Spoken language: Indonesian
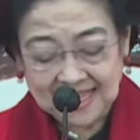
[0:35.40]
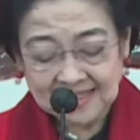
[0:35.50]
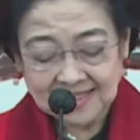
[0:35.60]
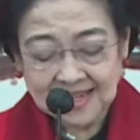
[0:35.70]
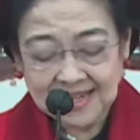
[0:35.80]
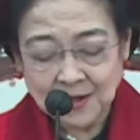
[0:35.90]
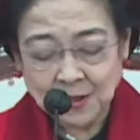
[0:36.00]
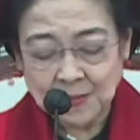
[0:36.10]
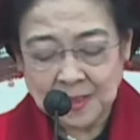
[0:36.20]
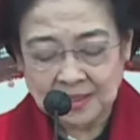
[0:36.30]
Yang saya
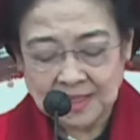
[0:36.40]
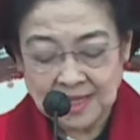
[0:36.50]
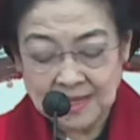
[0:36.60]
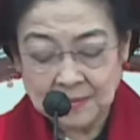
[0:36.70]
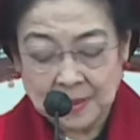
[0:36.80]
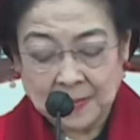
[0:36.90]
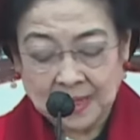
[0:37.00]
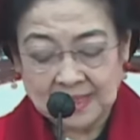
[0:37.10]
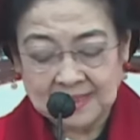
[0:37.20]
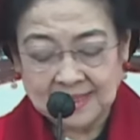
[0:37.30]
hormati
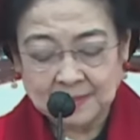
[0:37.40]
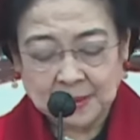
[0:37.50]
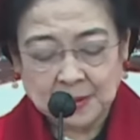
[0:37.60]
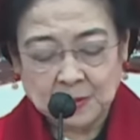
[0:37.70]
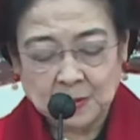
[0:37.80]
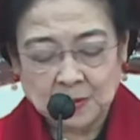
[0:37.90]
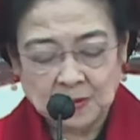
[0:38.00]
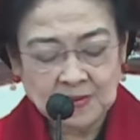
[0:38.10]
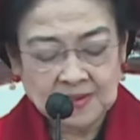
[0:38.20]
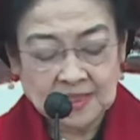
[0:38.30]
Bapak Ganjar
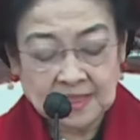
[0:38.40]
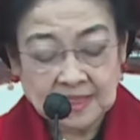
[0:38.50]
Pranowo,